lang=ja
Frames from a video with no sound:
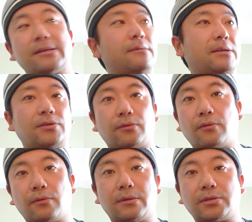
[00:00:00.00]
まあ、その前ちょっ
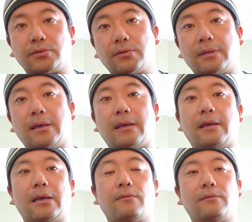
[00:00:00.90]
と東京にちょちょっ
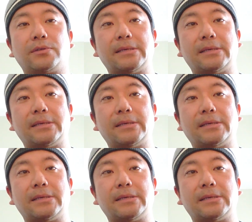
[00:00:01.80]
て、あの、